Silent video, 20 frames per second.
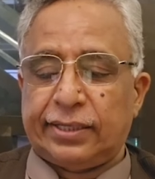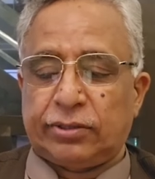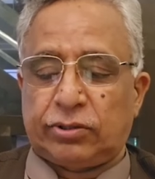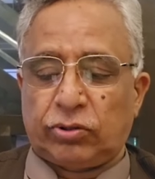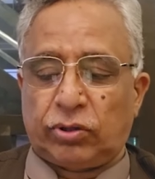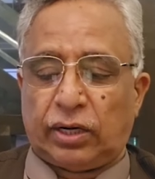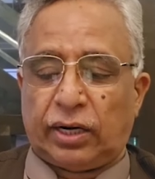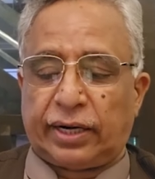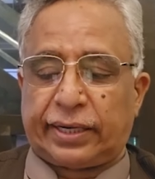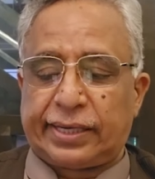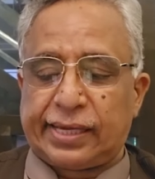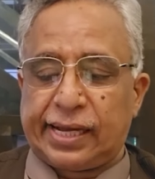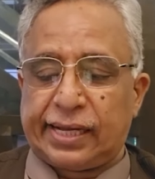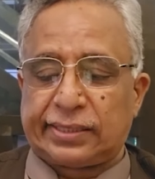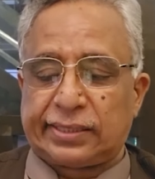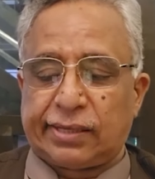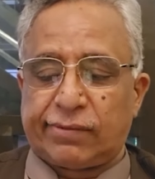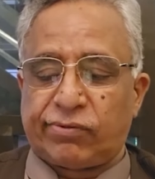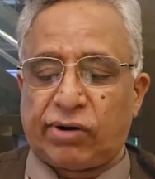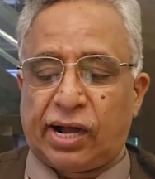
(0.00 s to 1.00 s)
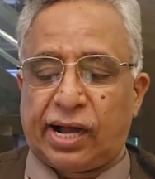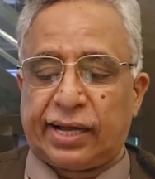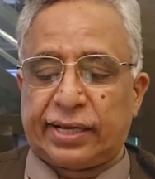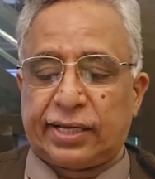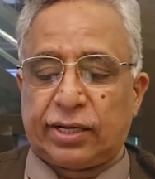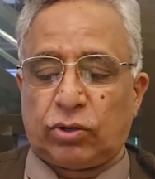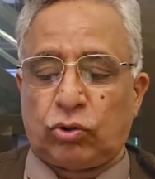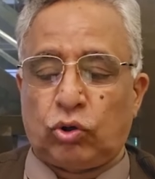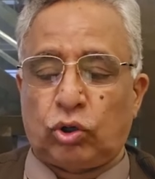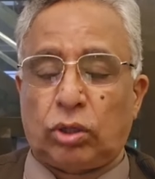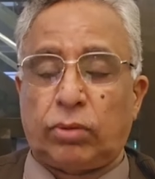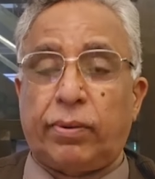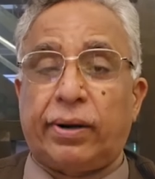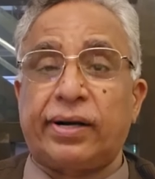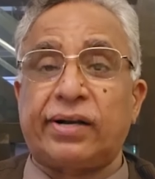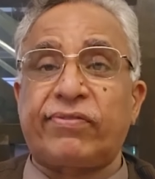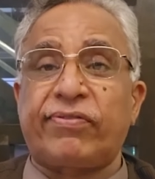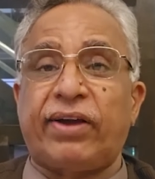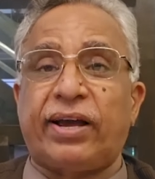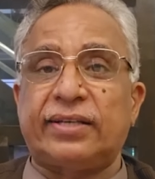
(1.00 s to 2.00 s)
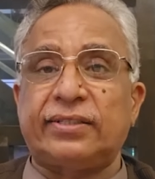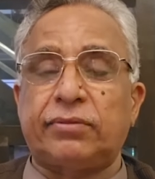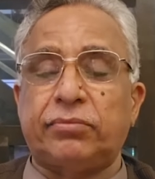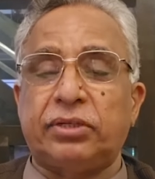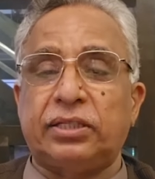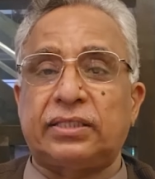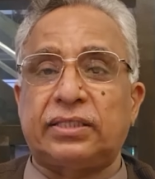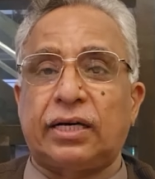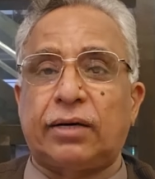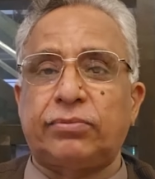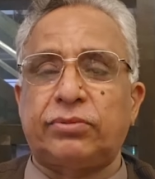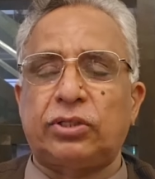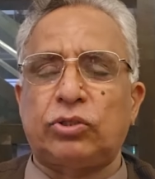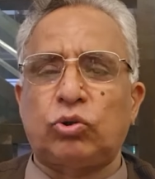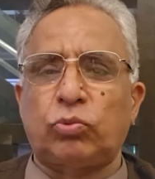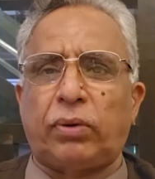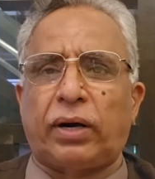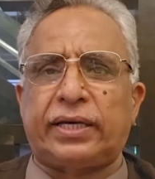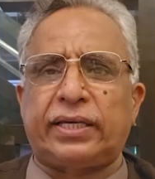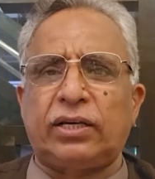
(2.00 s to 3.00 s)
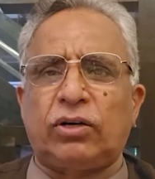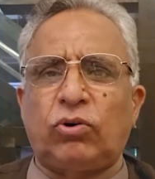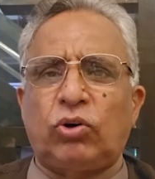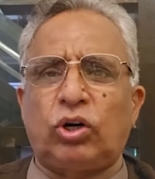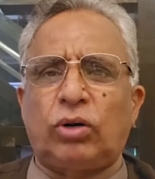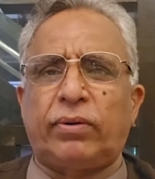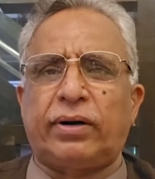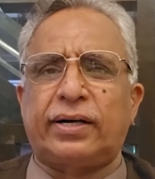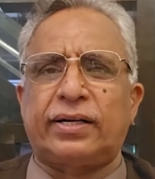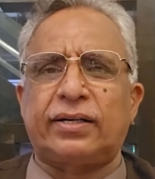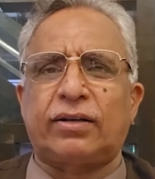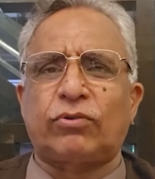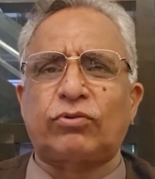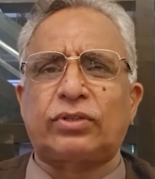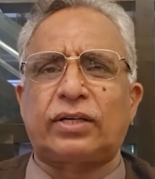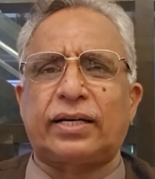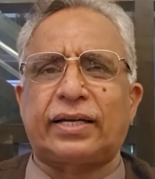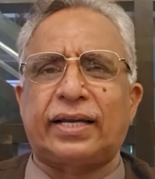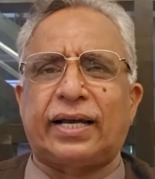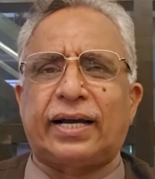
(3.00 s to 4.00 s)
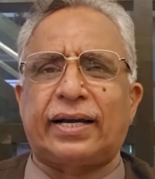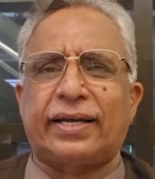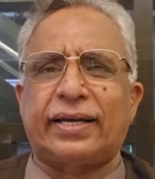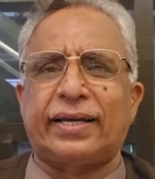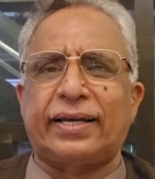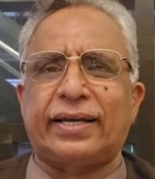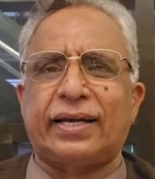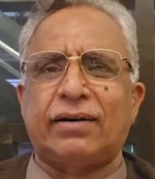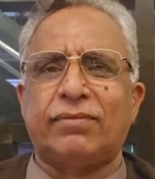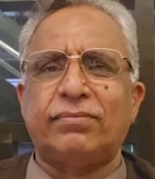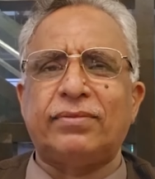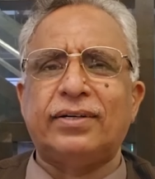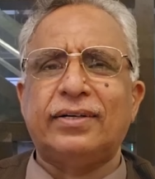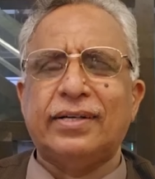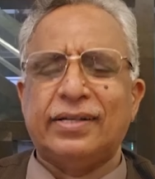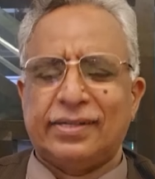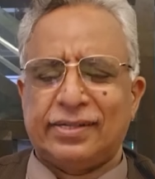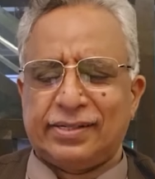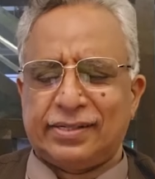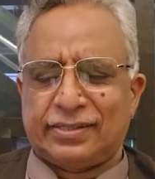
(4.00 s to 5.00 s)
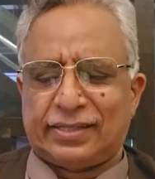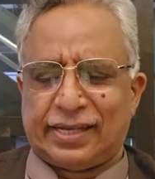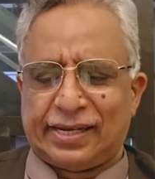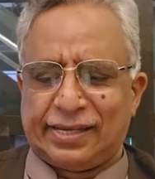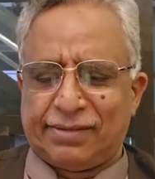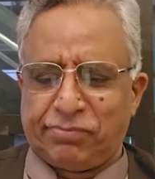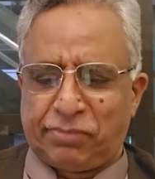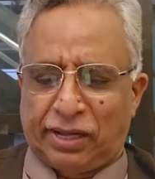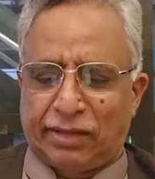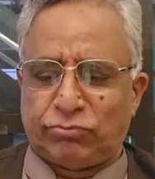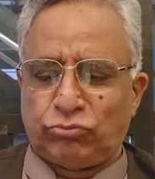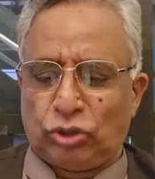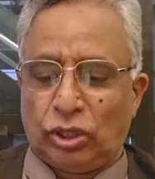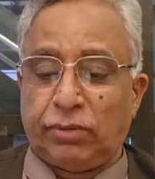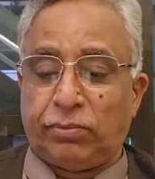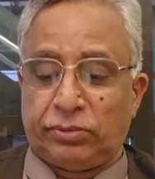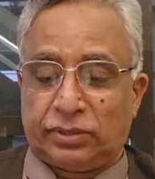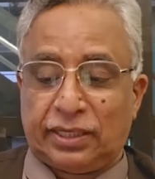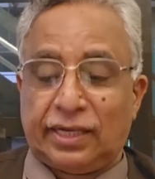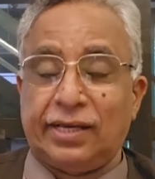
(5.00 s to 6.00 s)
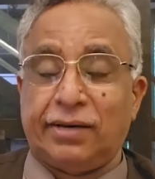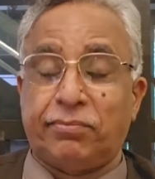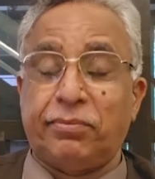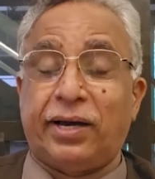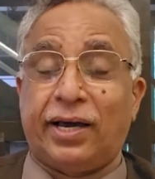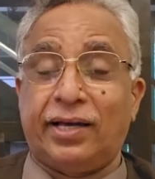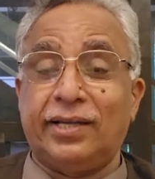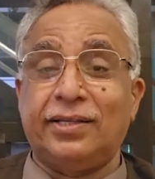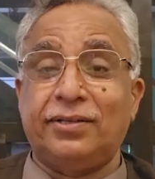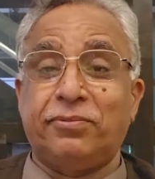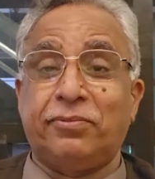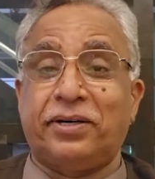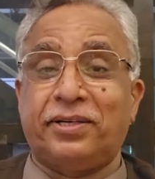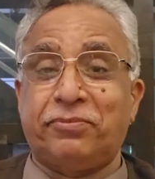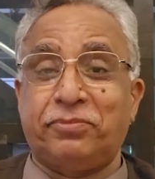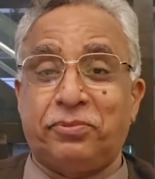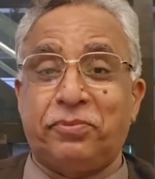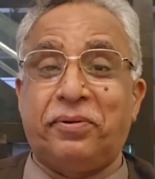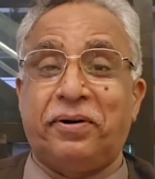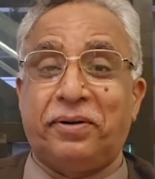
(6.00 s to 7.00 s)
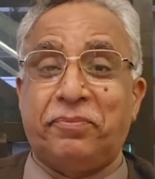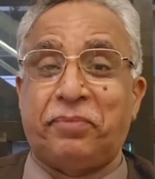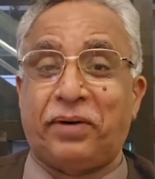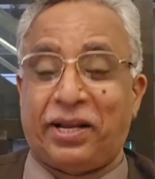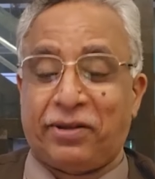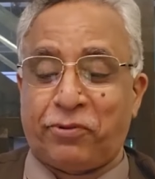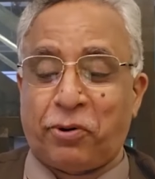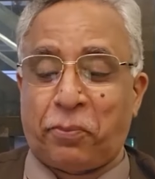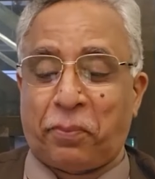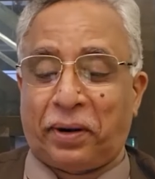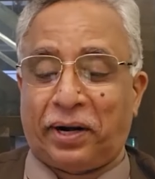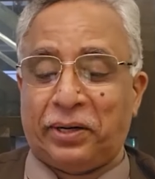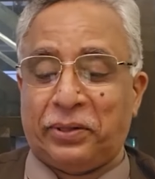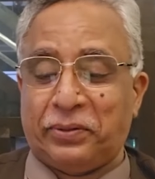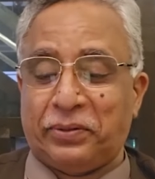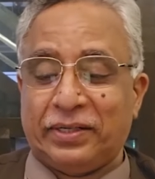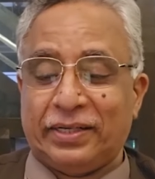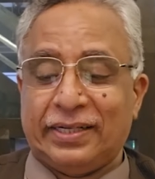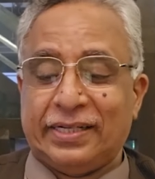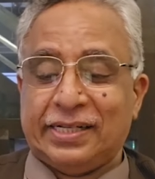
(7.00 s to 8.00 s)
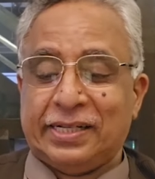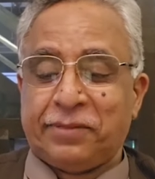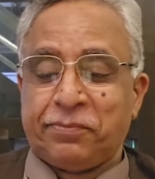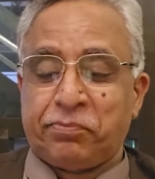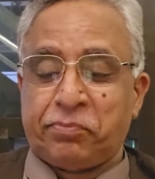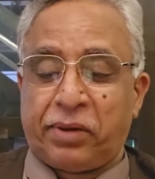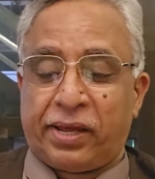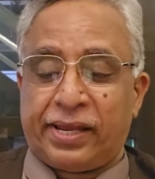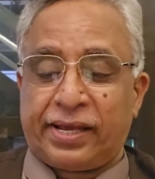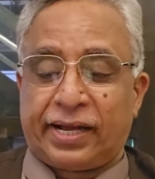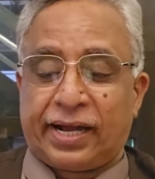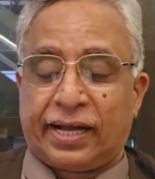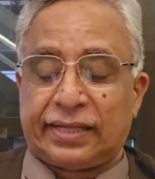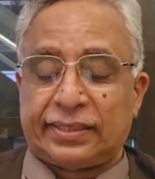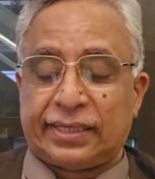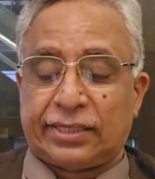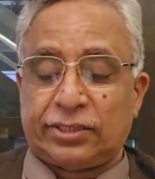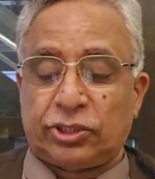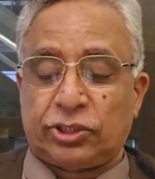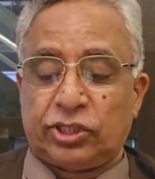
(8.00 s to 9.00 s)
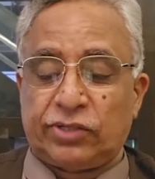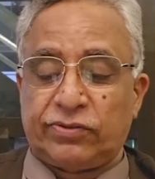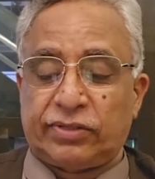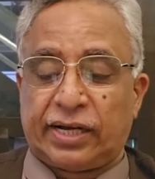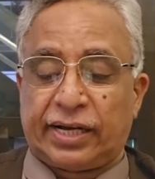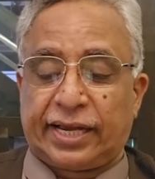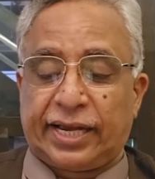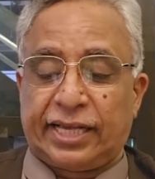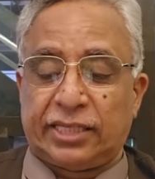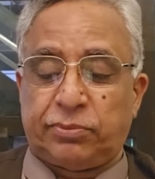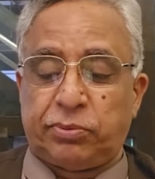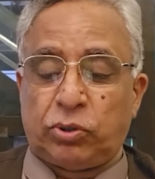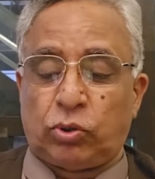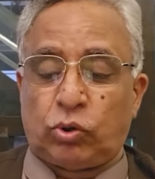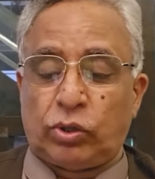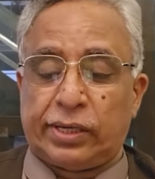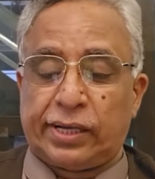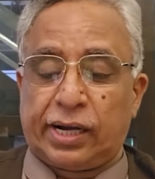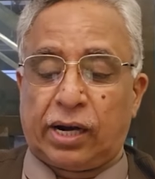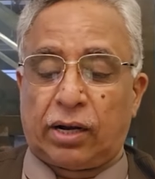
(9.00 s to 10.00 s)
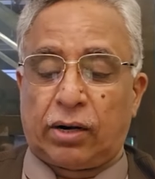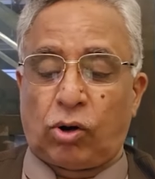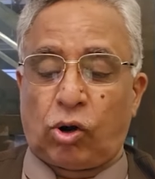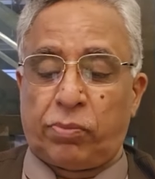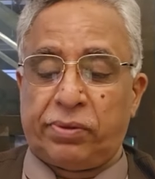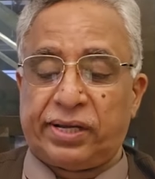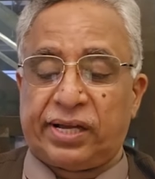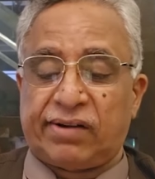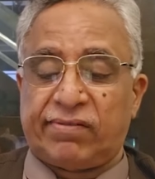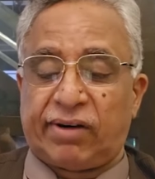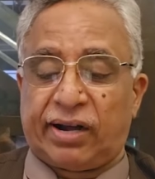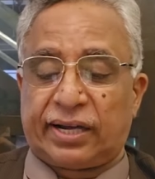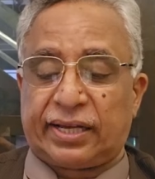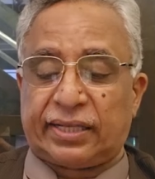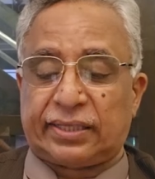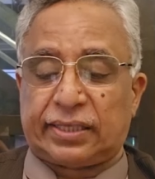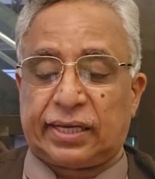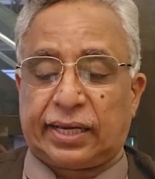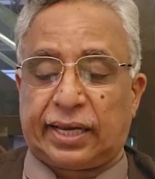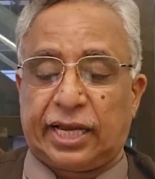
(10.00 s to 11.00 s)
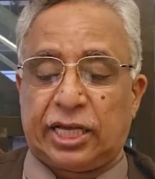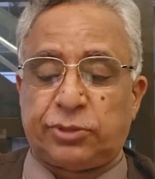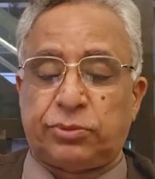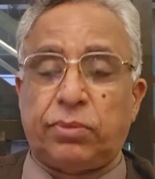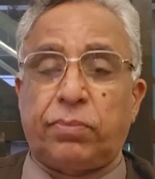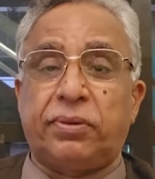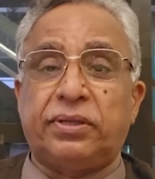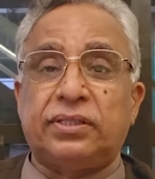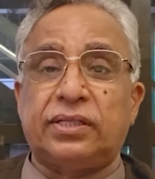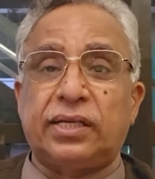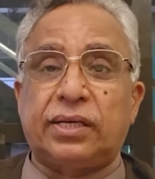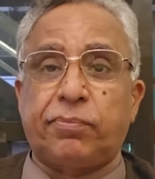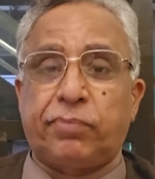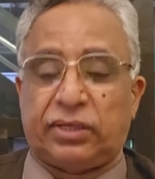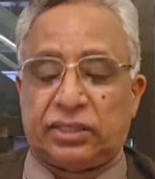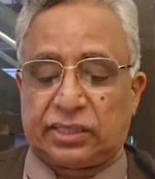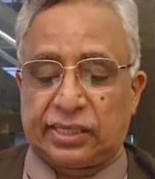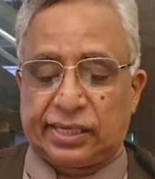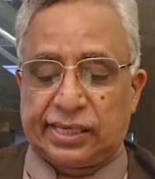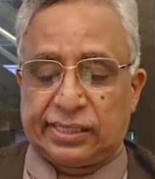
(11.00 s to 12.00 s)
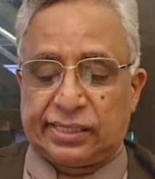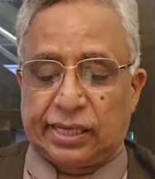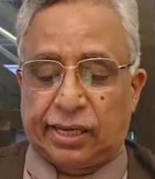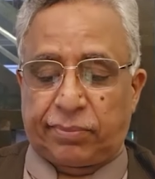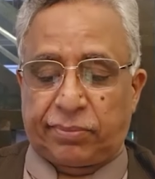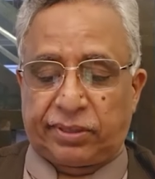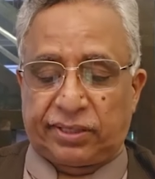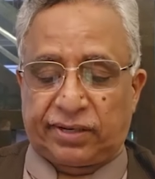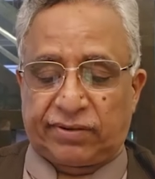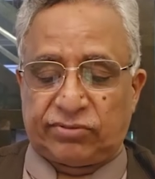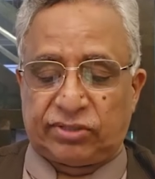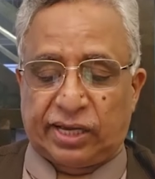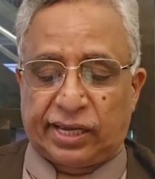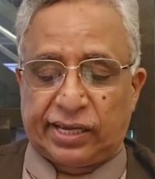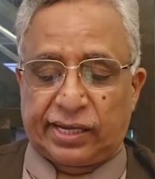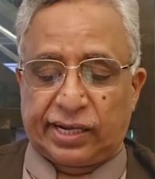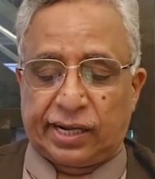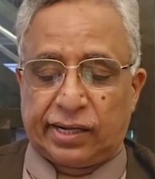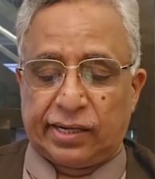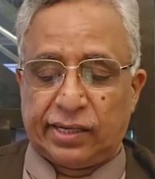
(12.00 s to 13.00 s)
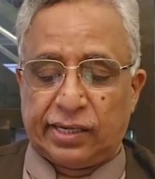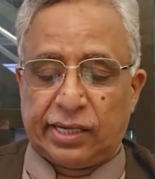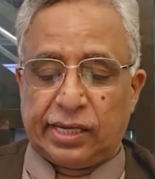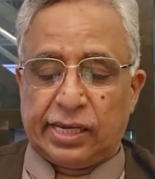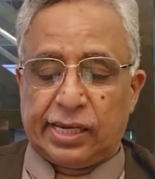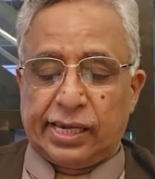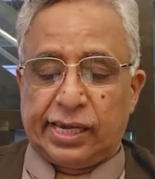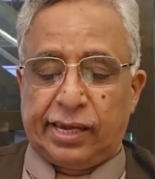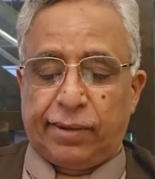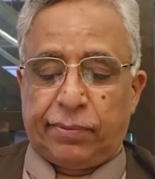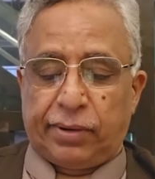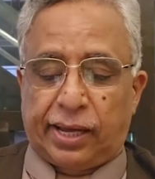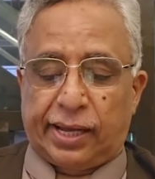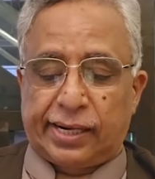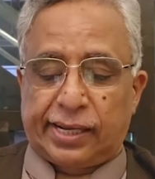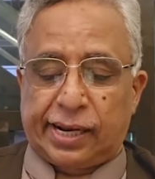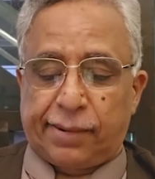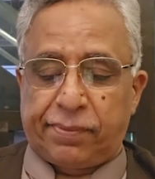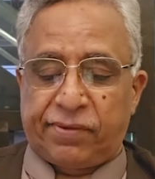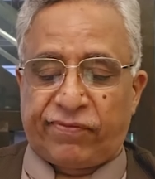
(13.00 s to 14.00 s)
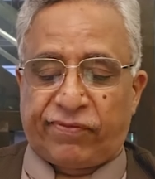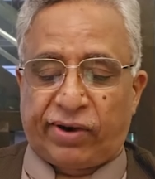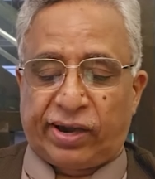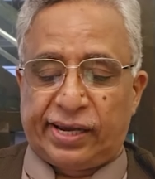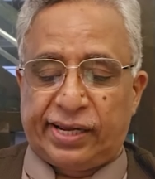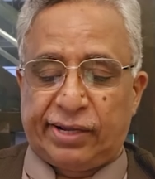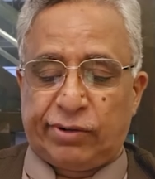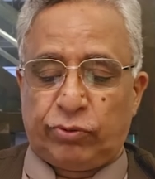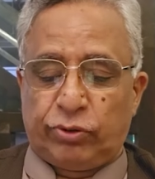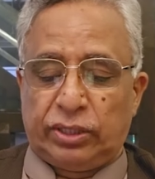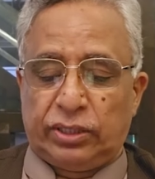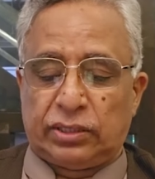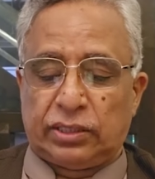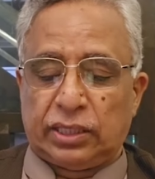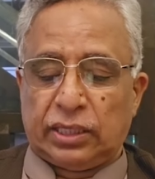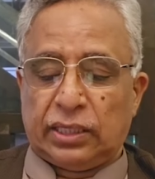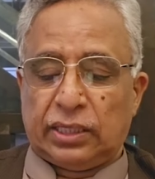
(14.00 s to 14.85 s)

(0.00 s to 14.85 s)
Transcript: तो क्या तब वहाँ के कोर कमांडर फैज़ अमीद साहब थे तो बाकी कोर कमांडर हाउस का क्या कहेंगे आप चलें बात बात चलें अब मैं नहीं मैं, पहले वो पढ़ लूँ मैंने कहा था अरशद शरीफ का केस भी खुलेगा और नौमी का वाक़ का केस भी मंजरी मनतकी अंजाम की तरफ जाएगा इमरान खान पर फायरिंग हुई